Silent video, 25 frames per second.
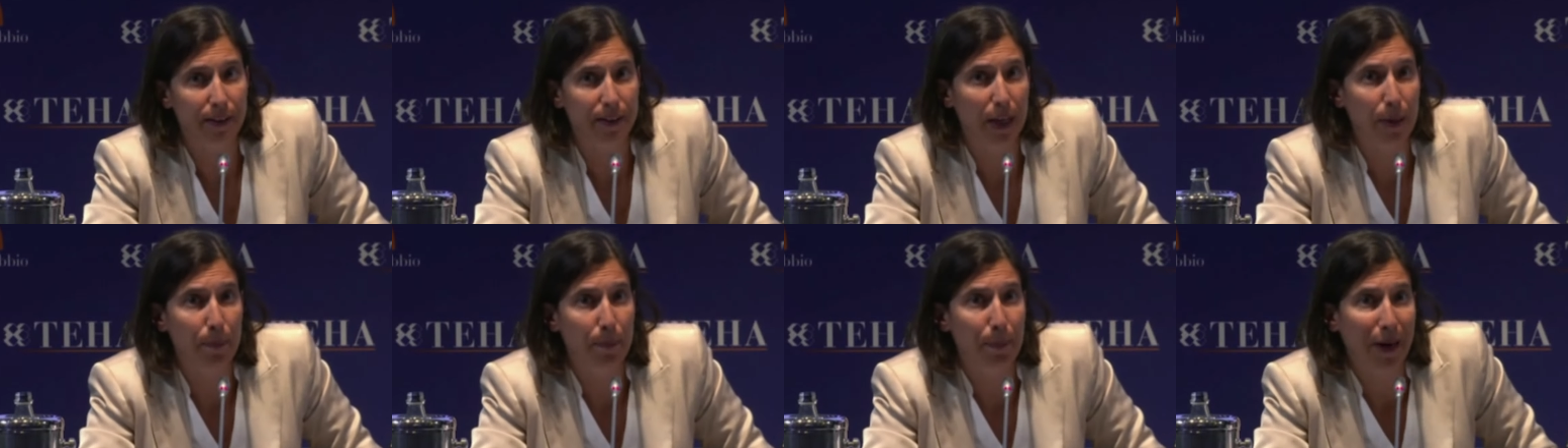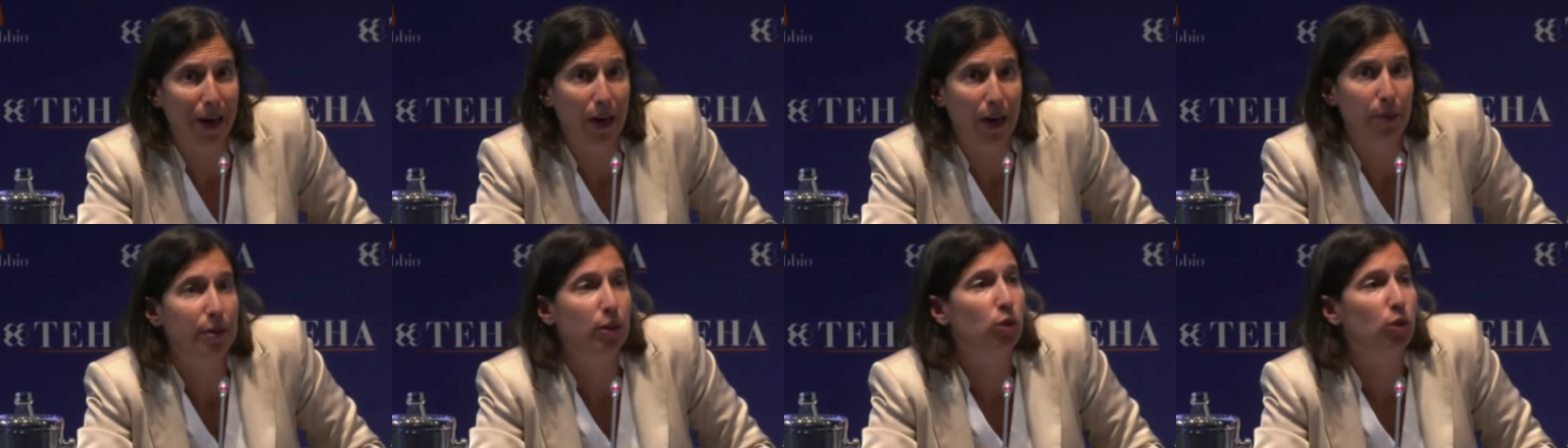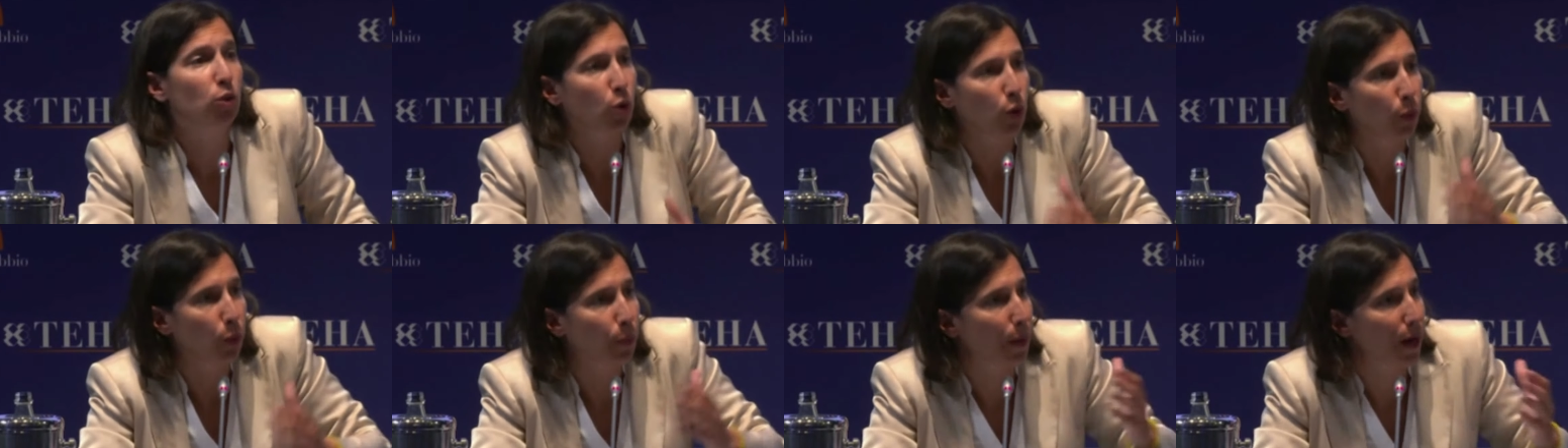nel
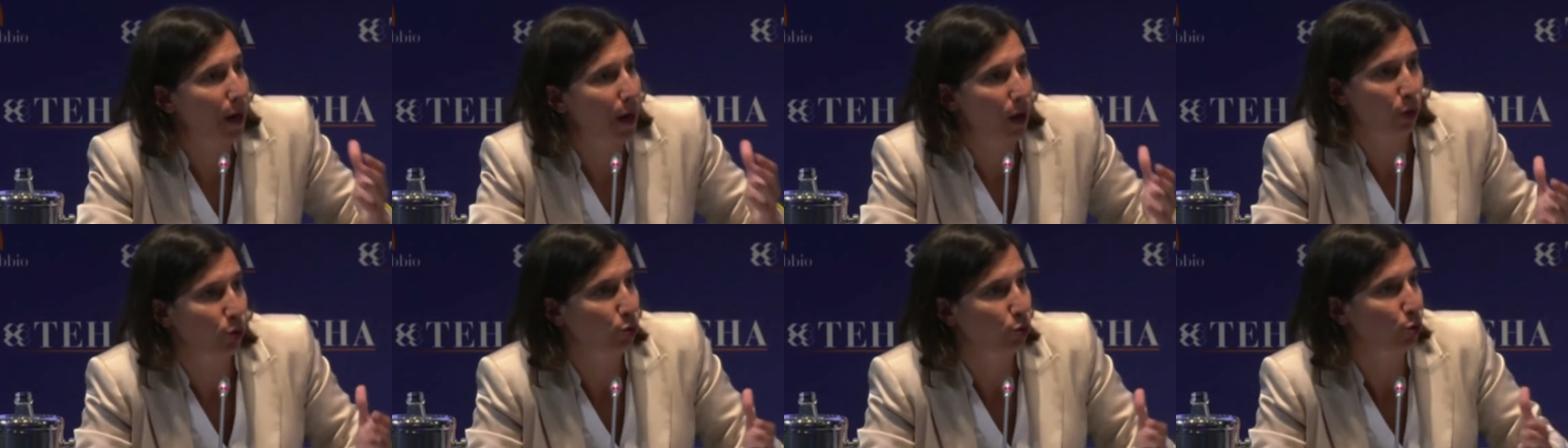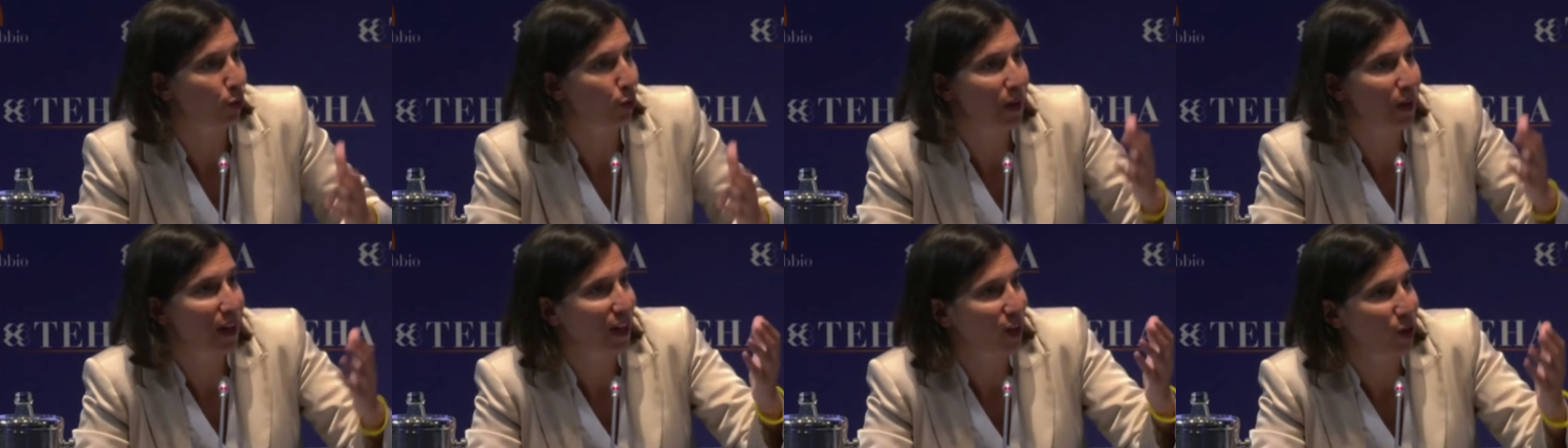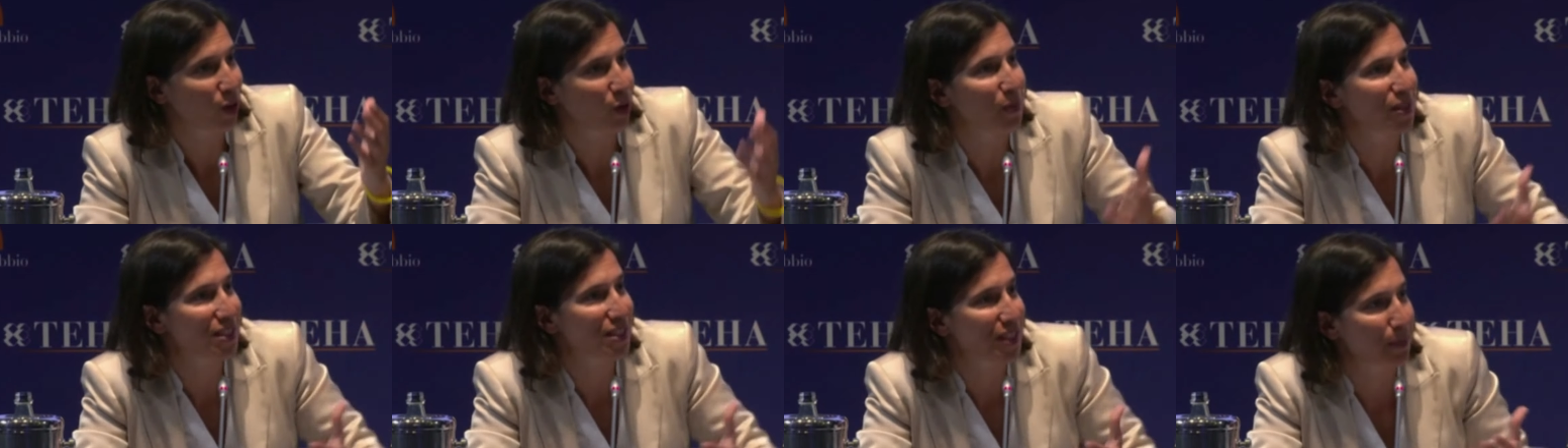Parlamento europeo dove
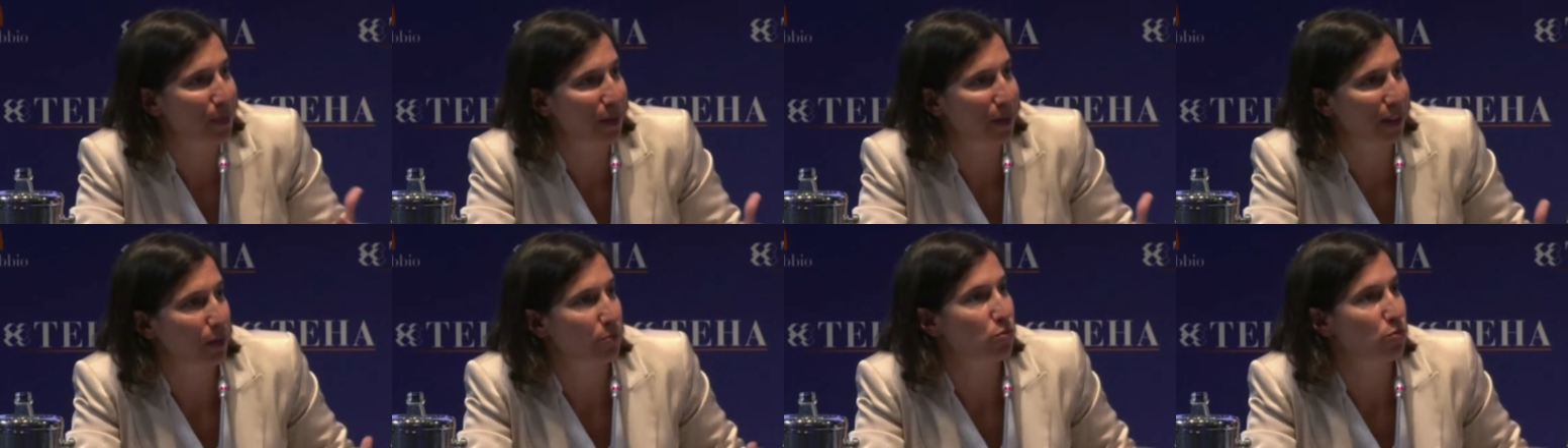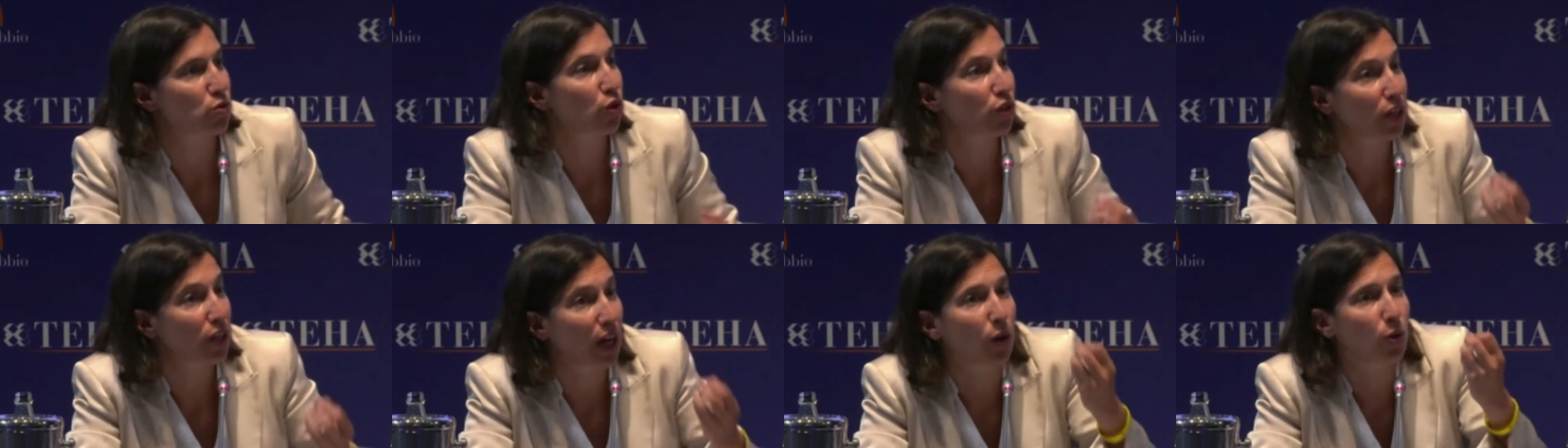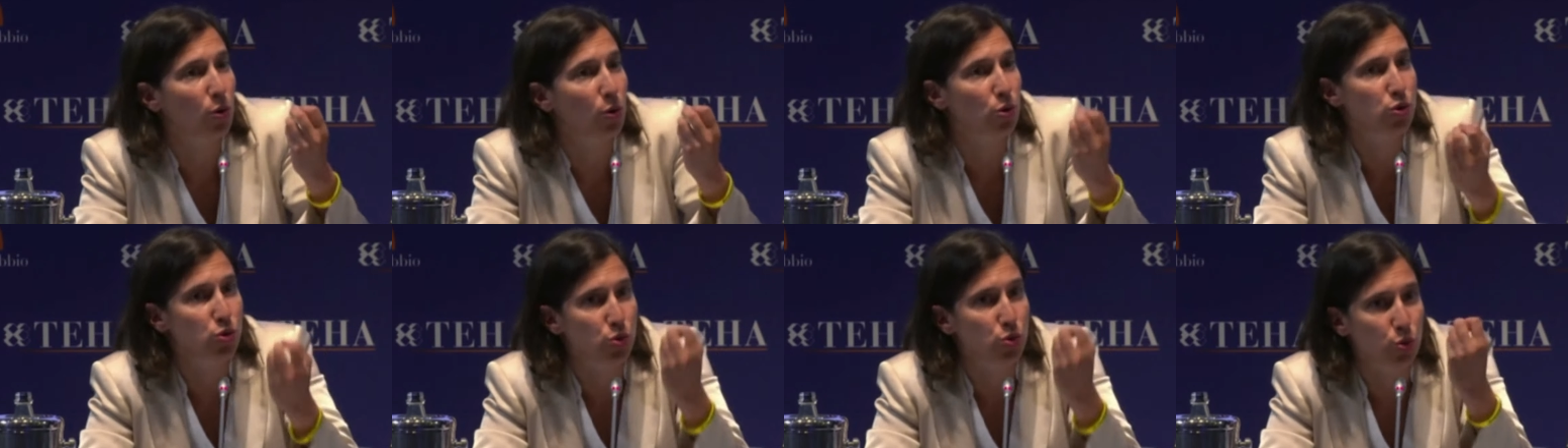come sapete bisogna
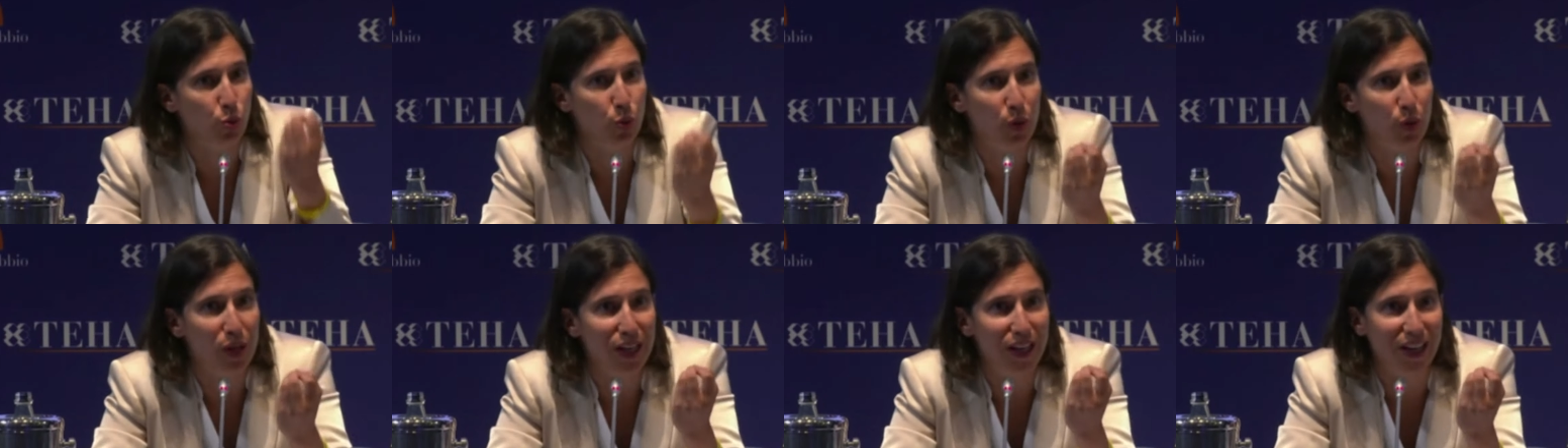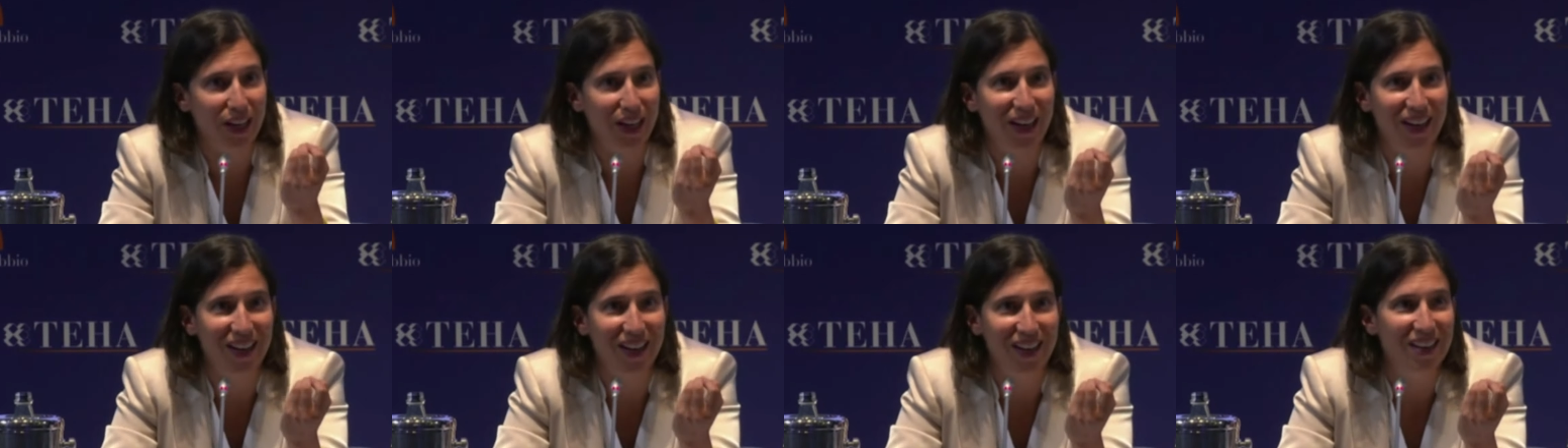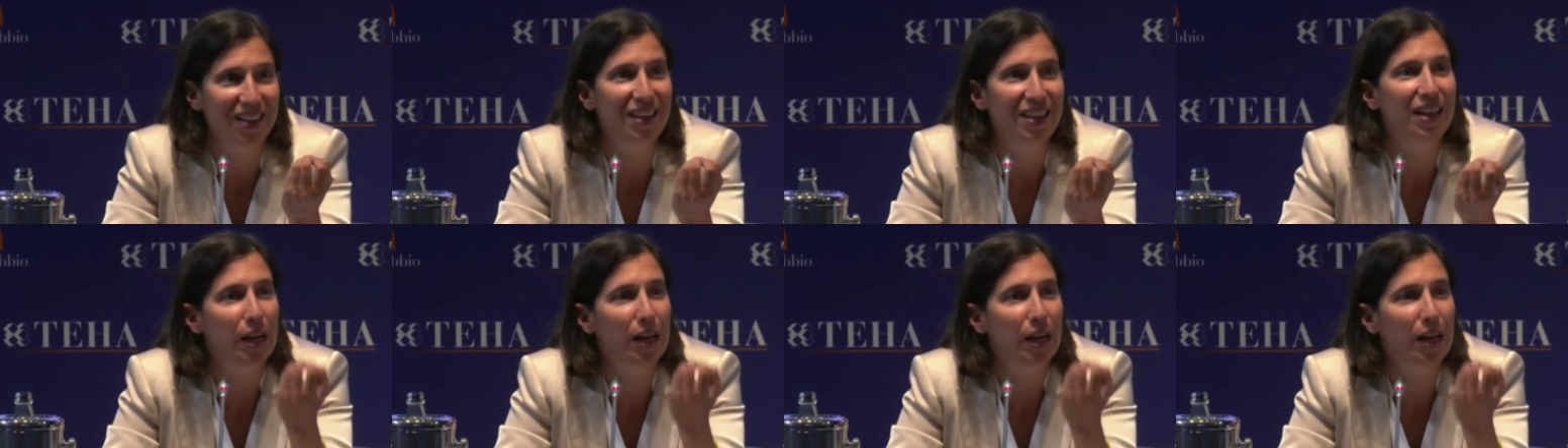costruire